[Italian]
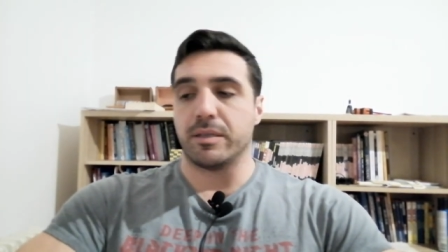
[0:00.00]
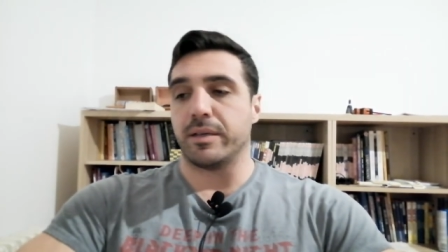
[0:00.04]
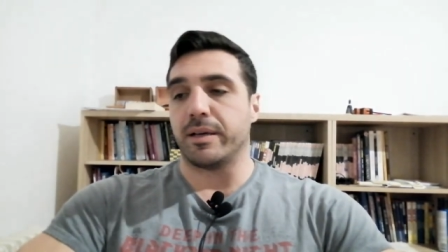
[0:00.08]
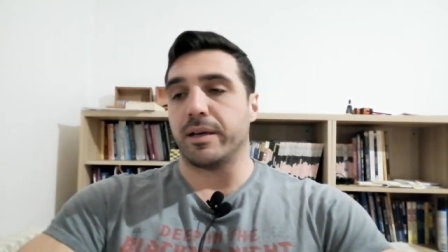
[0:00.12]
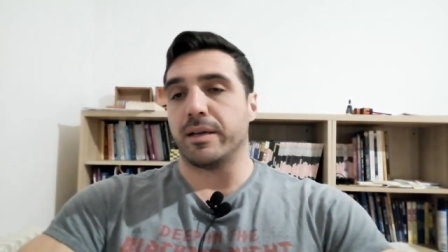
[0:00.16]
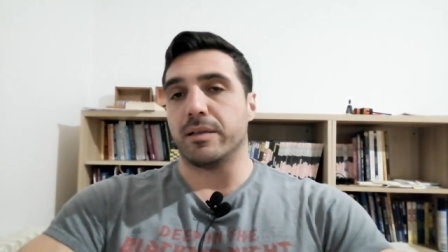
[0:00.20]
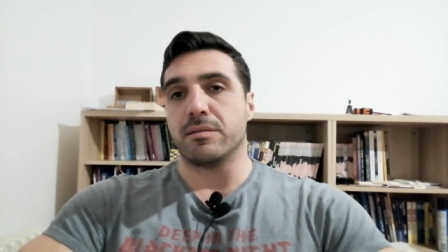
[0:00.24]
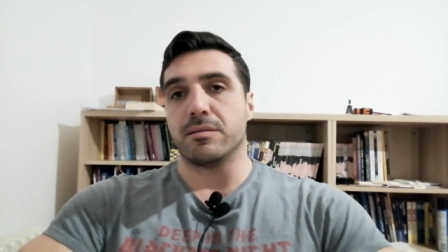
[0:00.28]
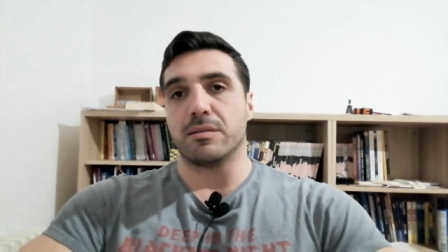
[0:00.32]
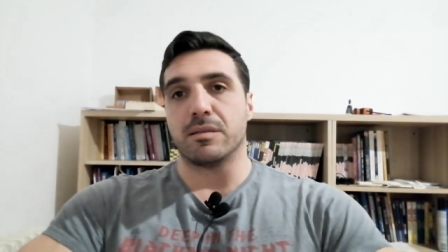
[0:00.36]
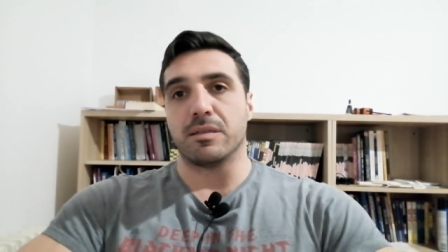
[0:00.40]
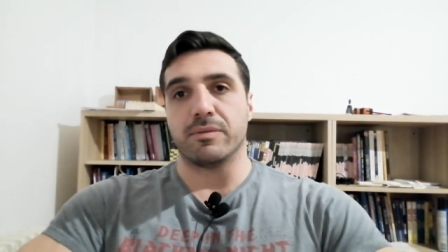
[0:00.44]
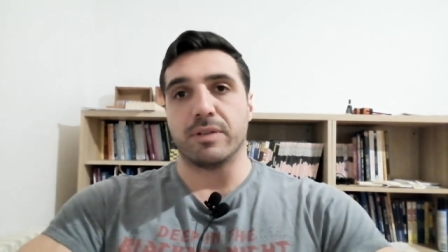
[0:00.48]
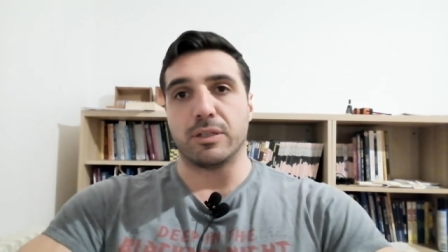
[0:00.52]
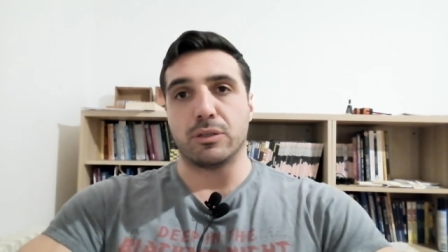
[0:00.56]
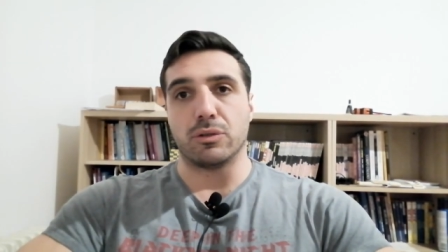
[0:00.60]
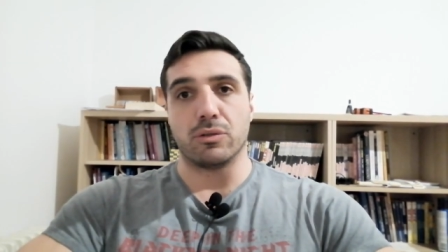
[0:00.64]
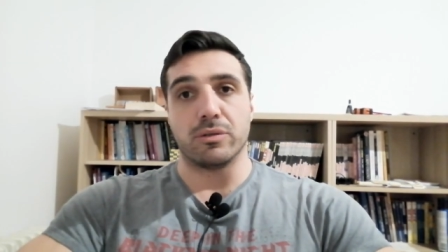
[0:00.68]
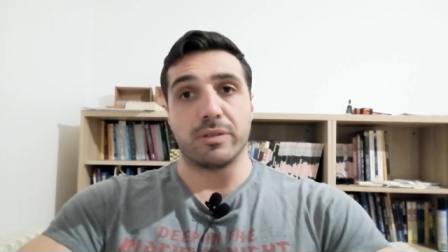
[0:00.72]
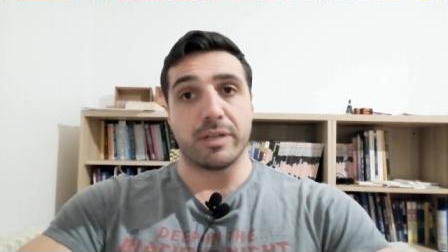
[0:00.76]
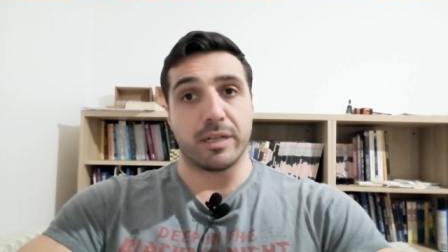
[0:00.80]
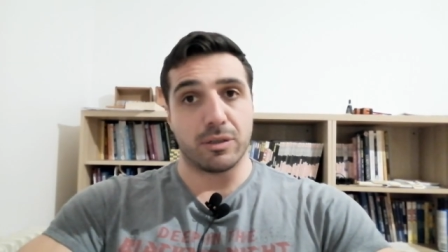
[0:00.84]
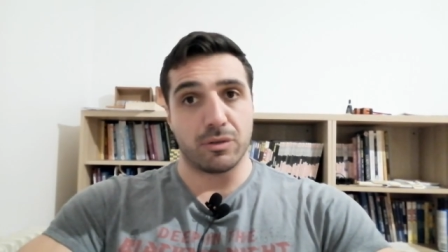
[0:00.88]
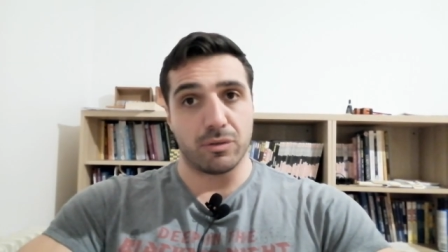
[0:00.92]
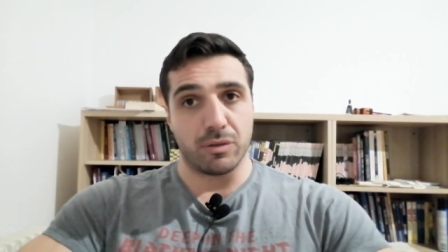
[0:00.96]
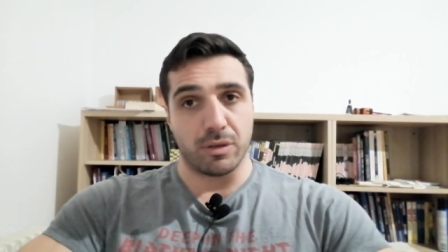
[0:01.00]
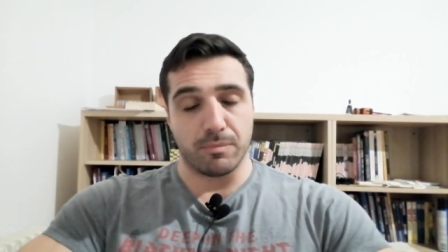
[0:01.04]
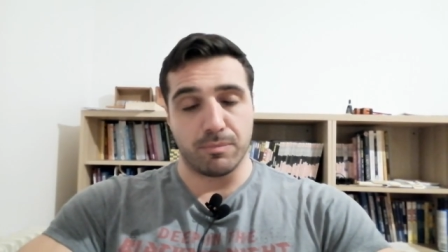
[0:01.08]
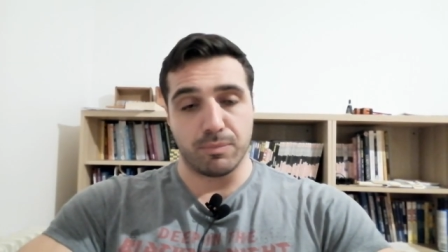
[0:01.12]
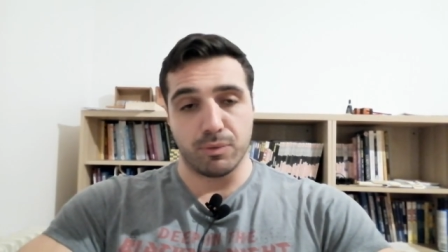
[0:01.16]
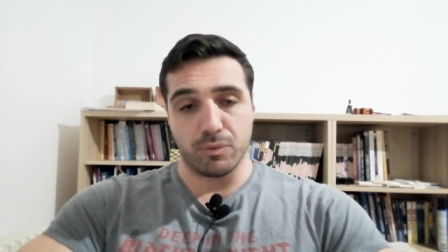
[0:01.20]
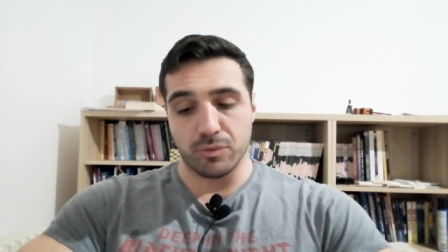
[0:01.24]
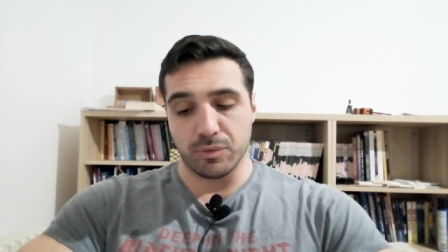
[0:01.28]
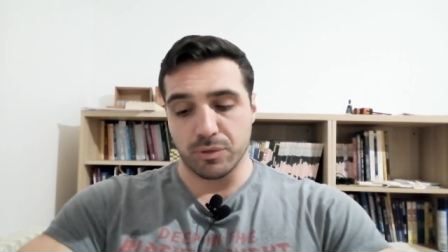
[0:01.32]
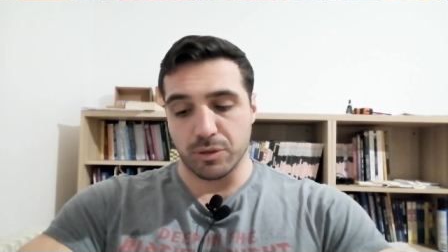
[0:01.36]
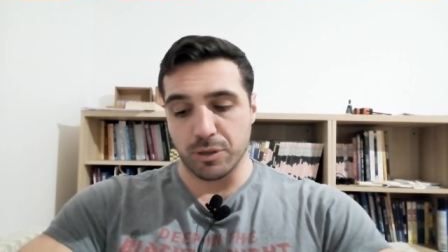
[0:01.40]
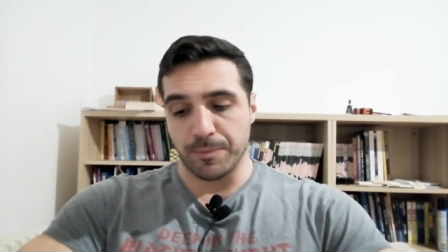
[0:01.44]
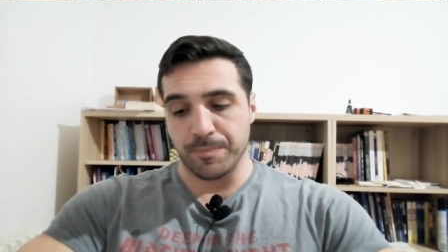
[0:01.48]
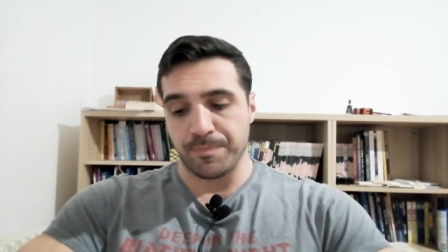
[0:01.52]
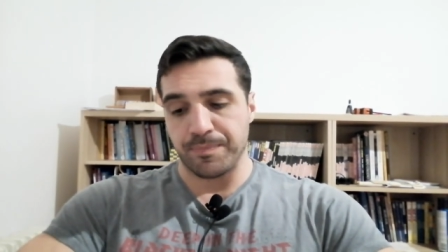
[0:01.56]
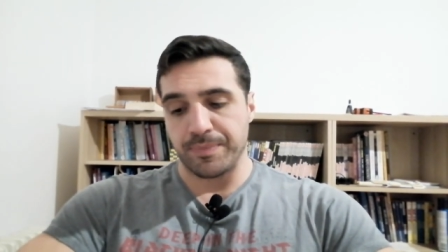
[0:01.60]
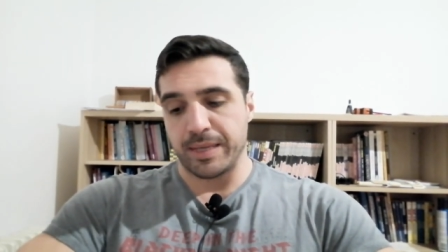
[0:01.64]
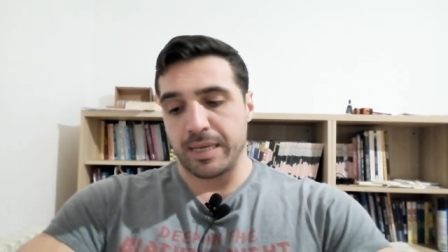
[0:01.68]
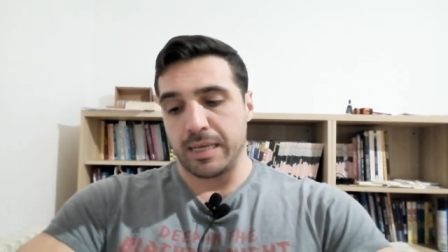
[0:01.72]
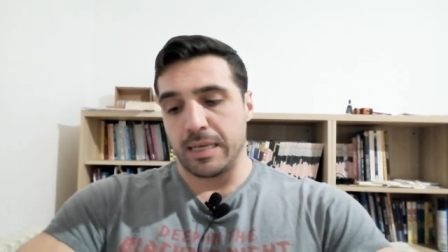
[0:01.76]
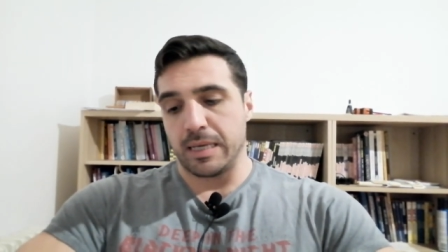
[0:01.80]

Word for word: anzi vado dritto al punto.